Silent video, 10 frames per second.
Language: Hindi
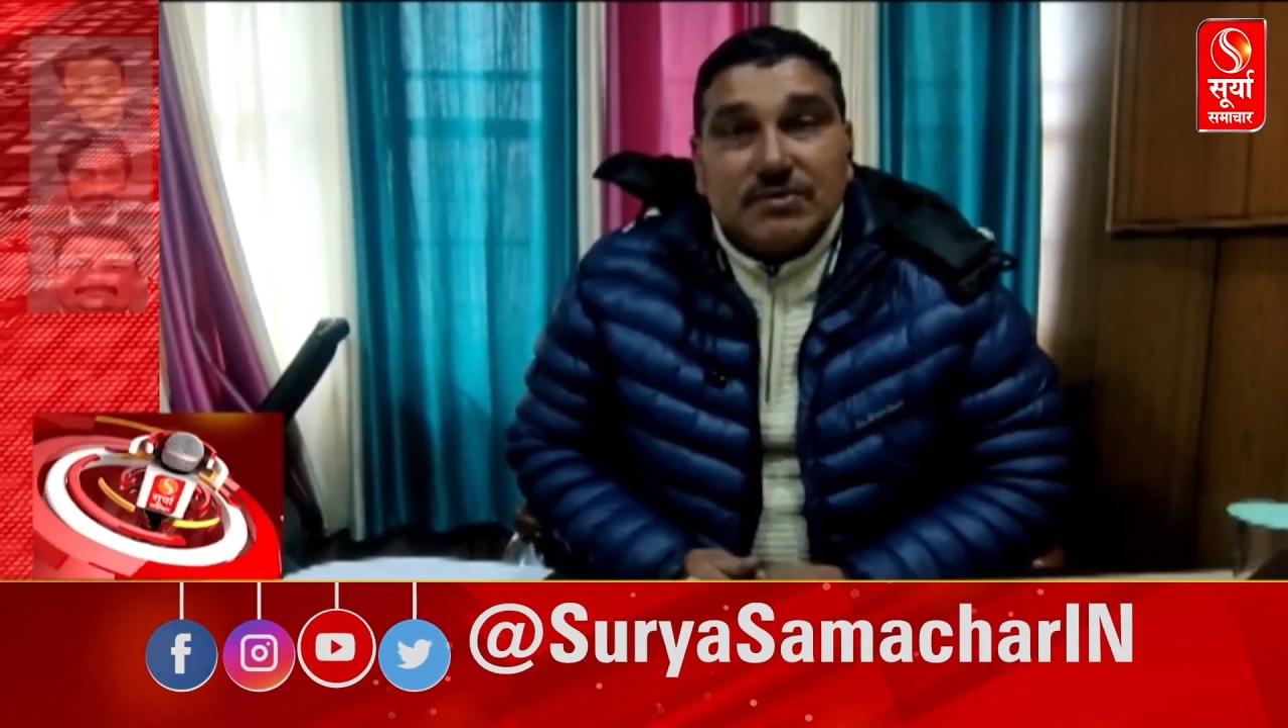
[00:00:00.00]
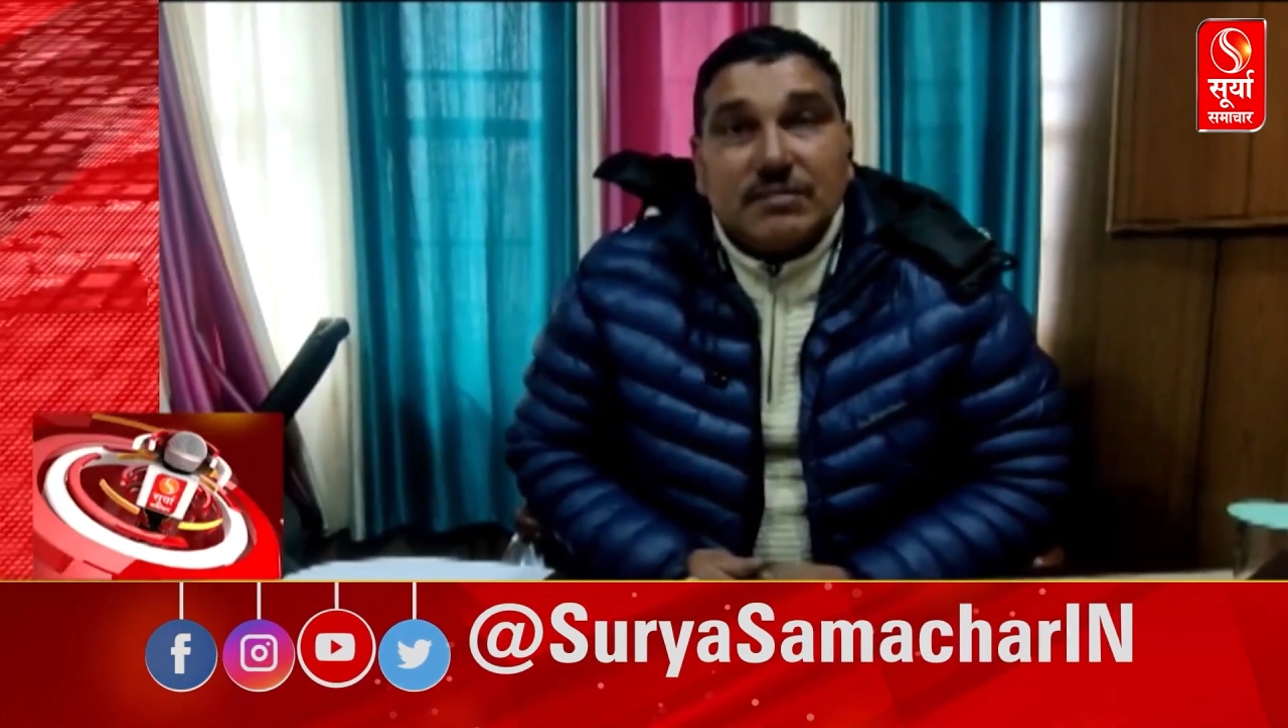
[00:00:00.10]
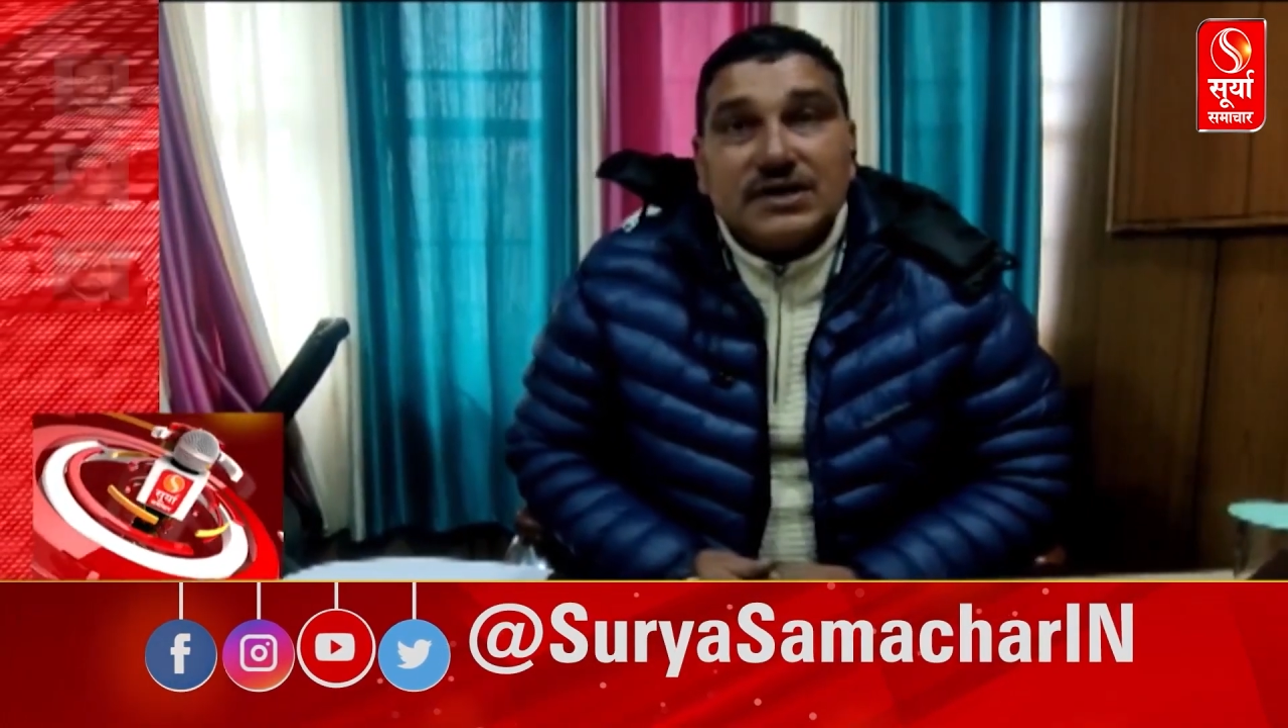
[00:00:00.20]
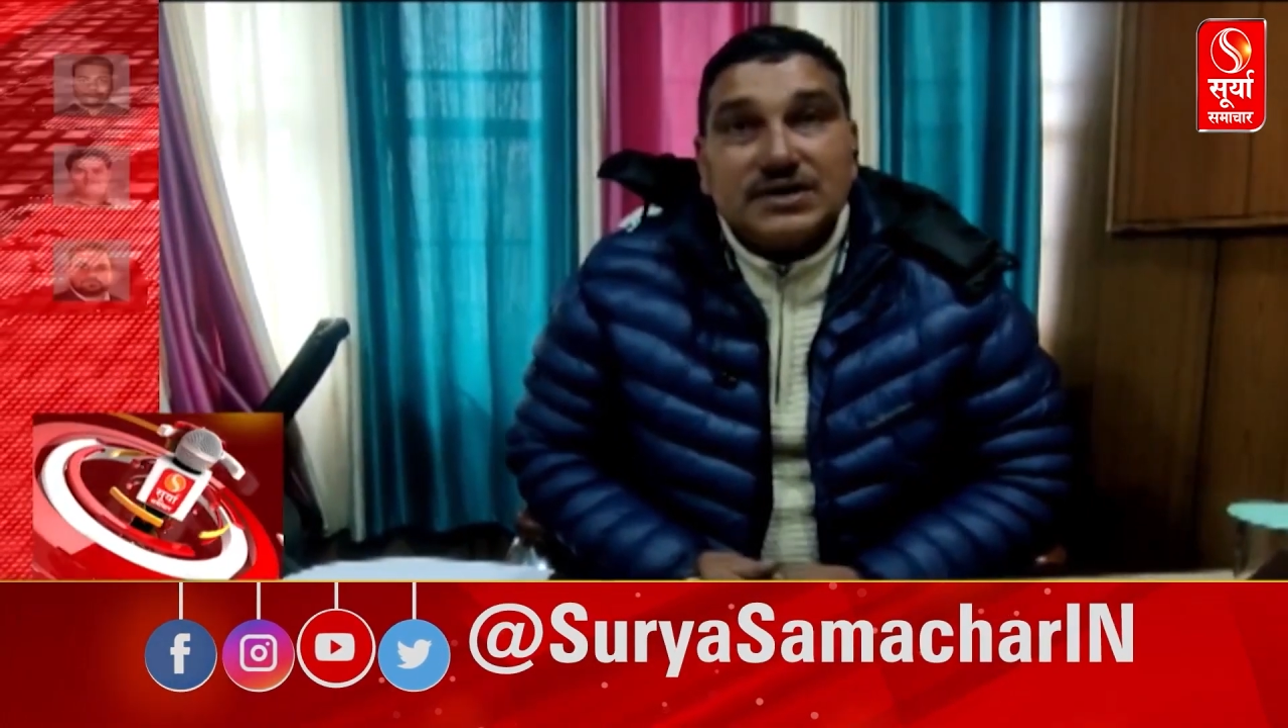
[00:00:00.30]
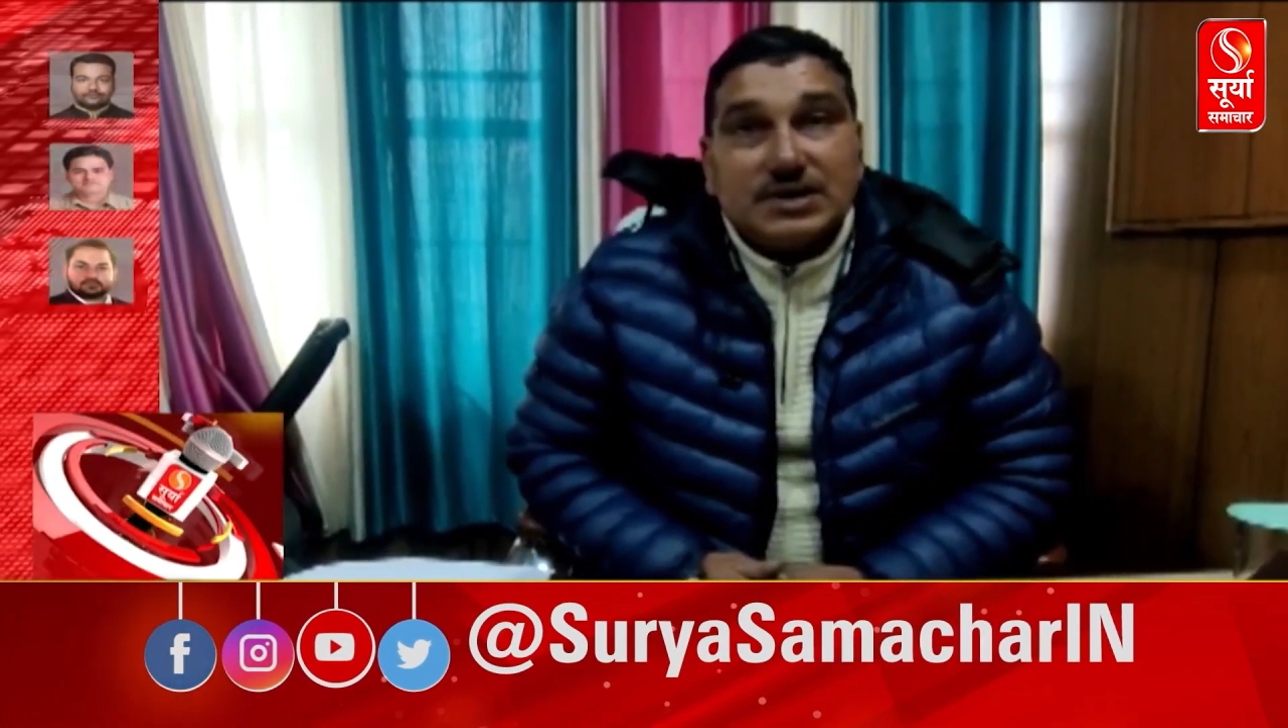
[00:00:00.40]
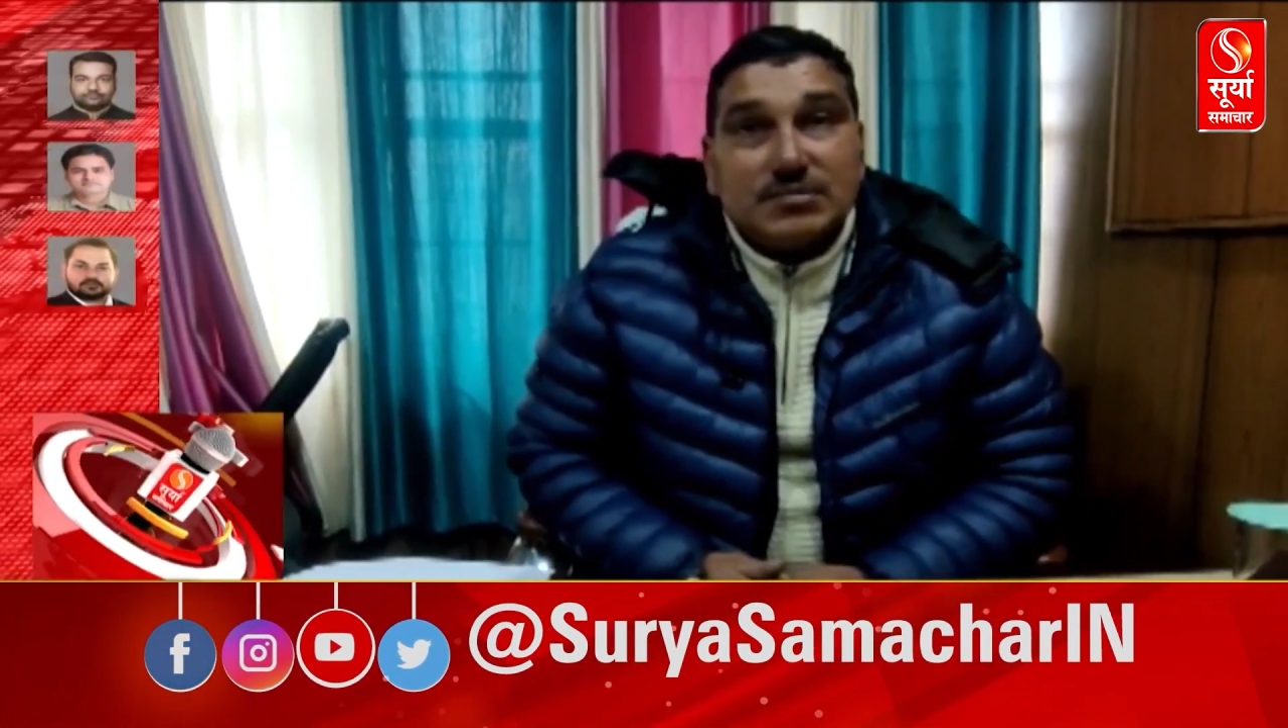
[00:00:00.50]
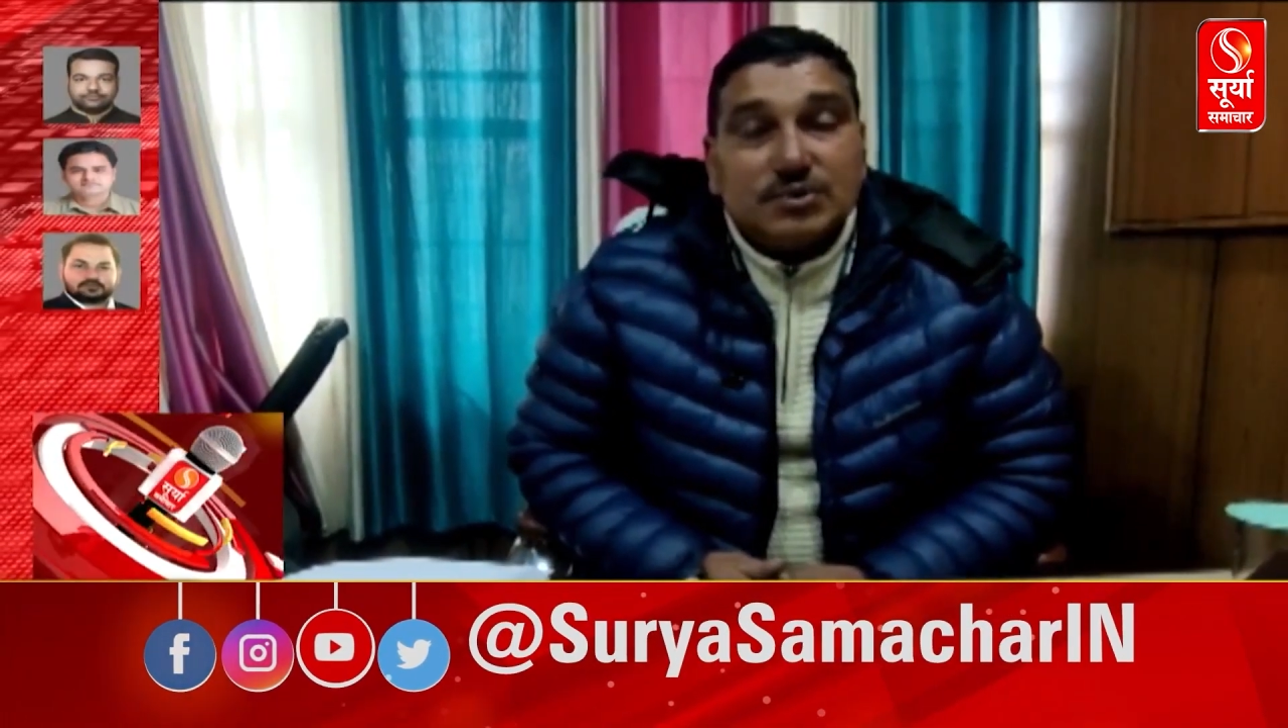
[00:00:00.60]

बारिश कम